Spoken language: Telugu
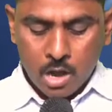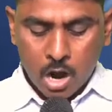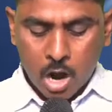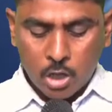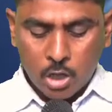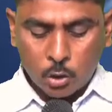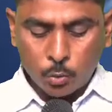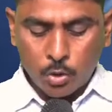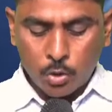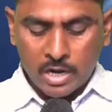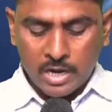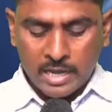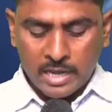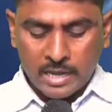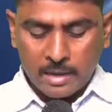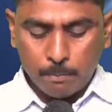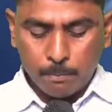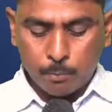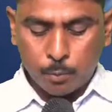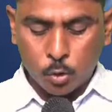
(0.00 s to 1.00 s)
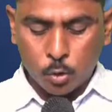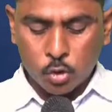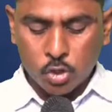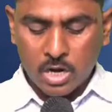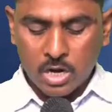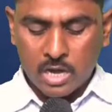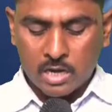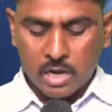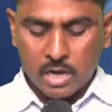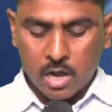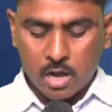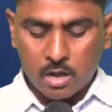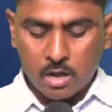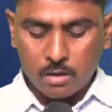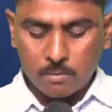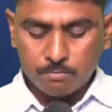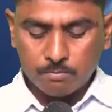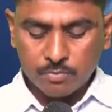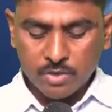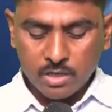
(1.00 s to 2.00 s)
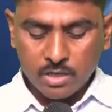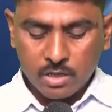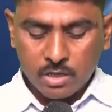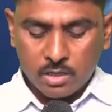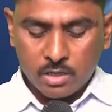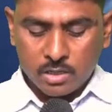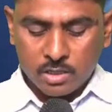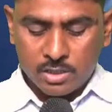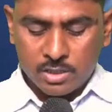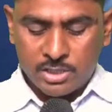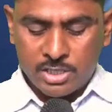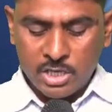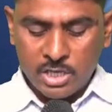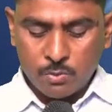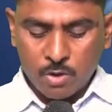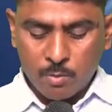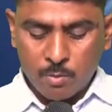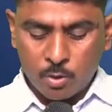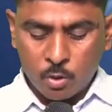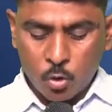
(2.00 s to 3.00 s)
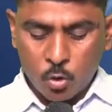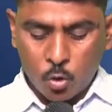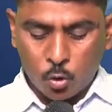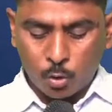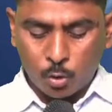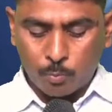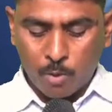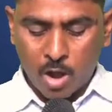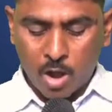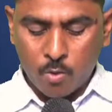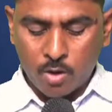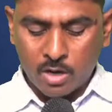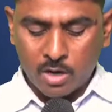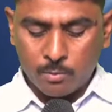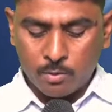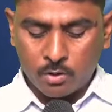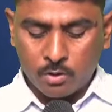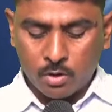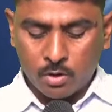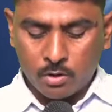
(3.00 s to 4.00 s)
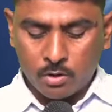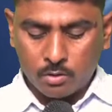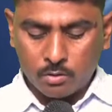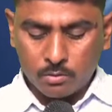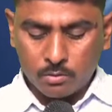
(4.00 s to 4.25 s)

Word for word: అటువలే పురుషులారా జీవమును కృపావలములో